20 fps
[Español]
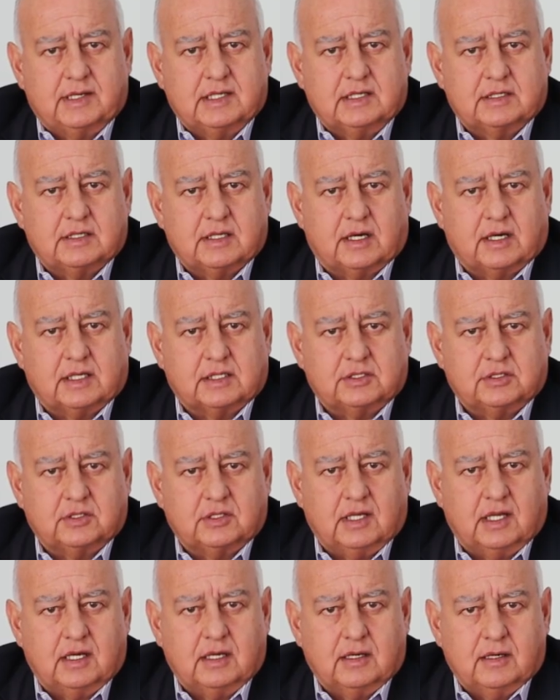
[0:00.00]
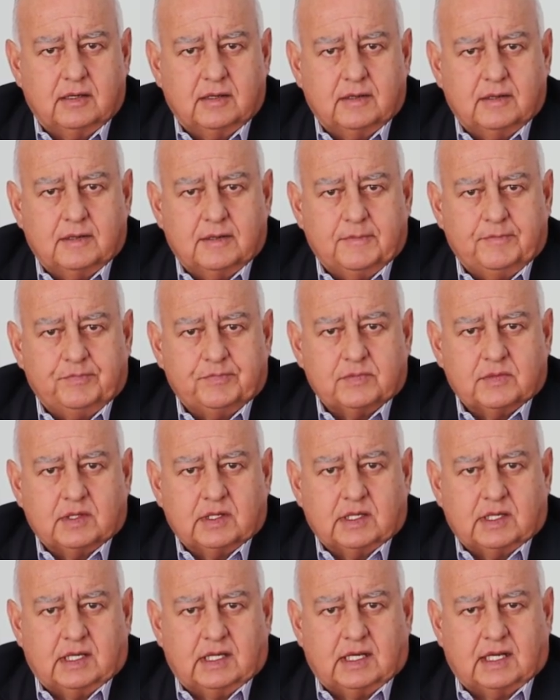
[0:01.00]
a nivel internacional.
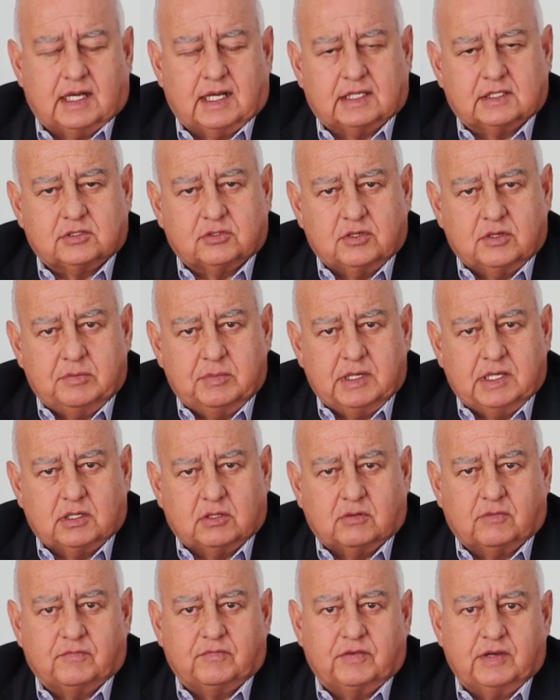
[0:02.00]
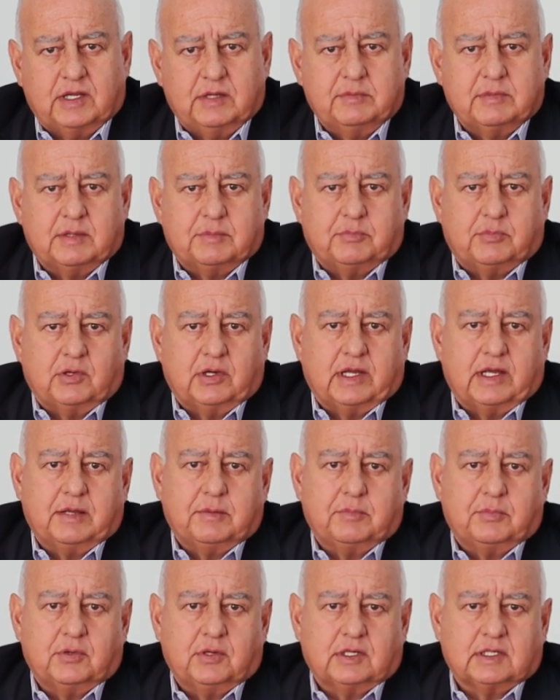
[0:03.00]
El caso de Milton Friedman, por
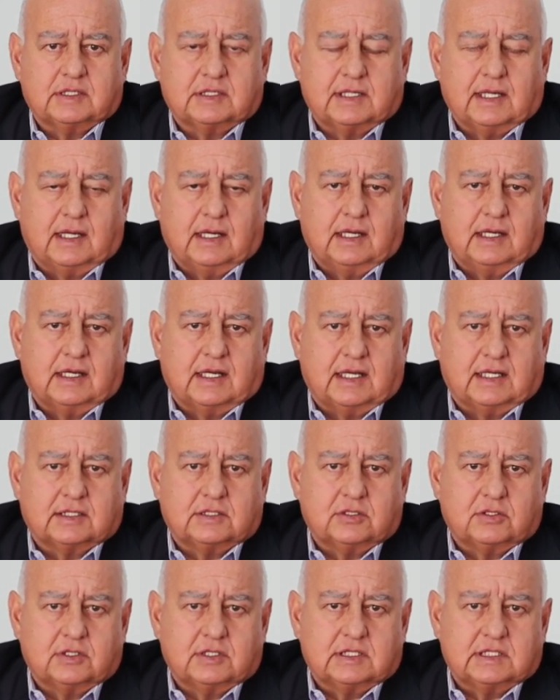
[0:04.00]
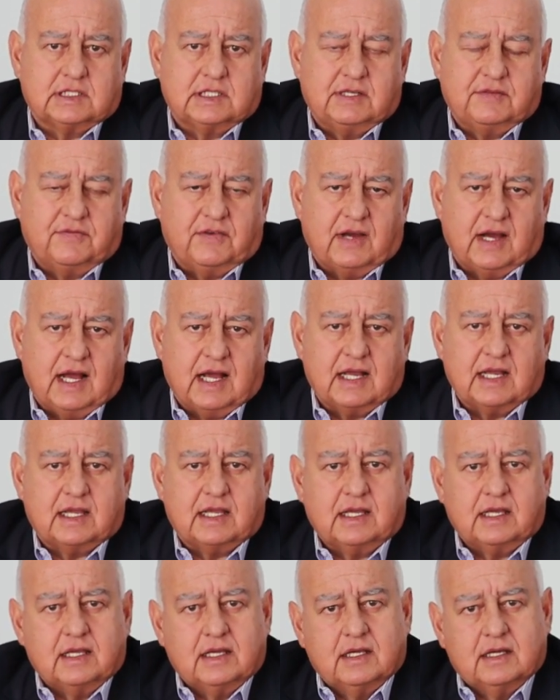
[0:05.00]
ejemplo, el caso de Steve
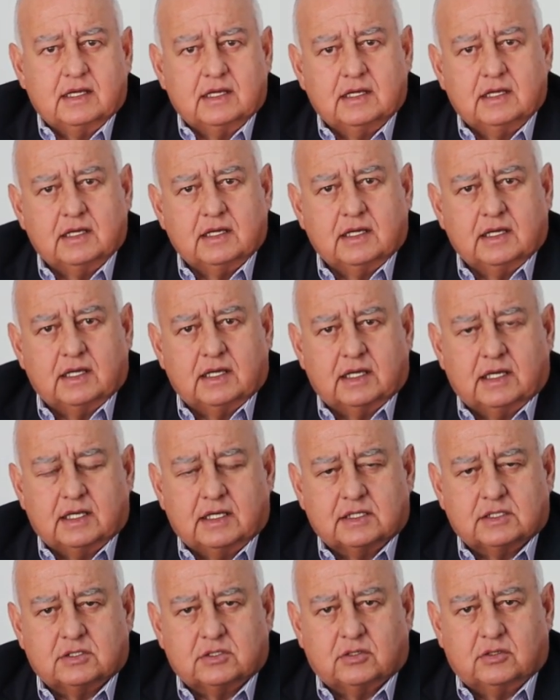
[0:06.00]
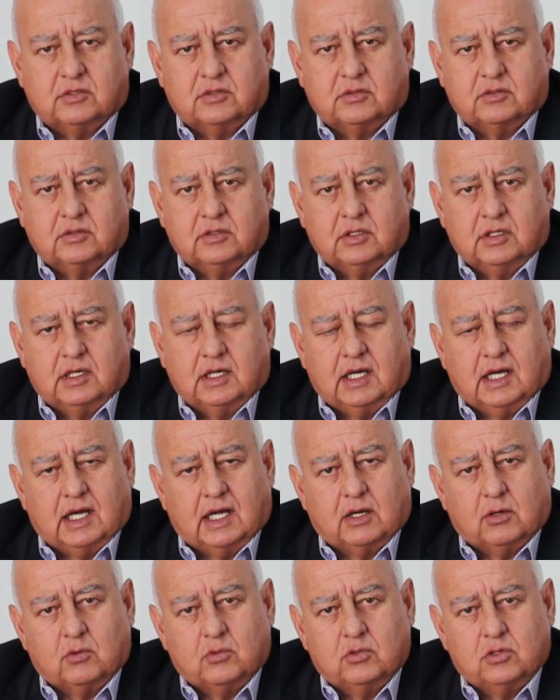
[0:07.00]
Hanke, son
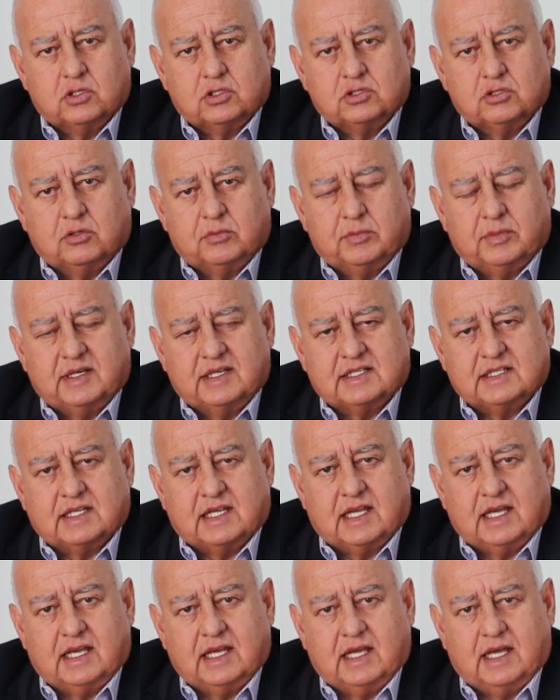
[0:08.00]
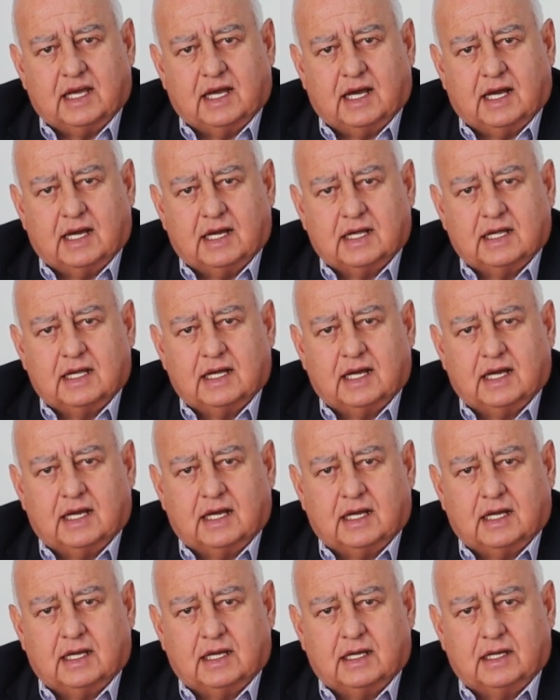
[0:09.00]
algunos nombres que han
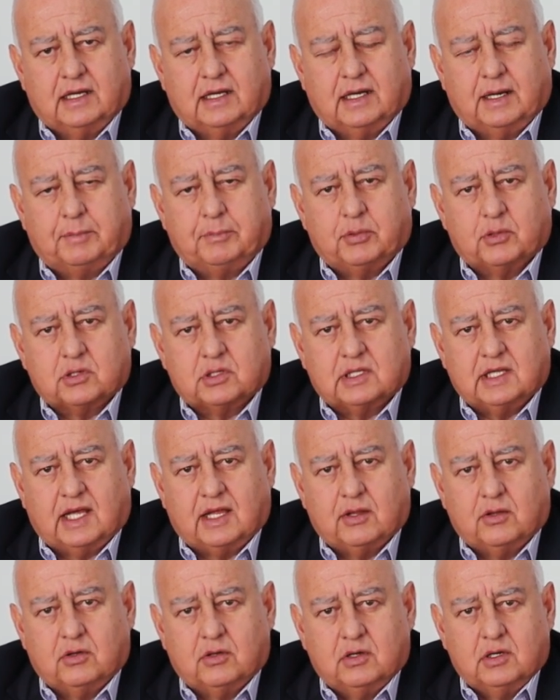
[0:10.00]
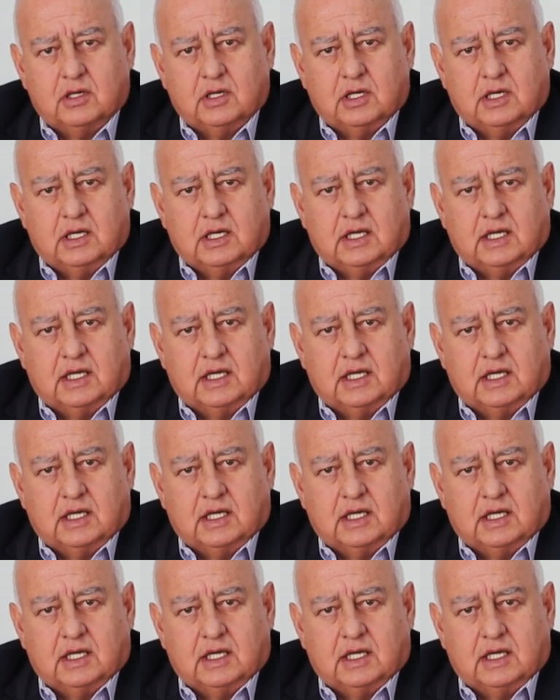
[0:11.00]
aportado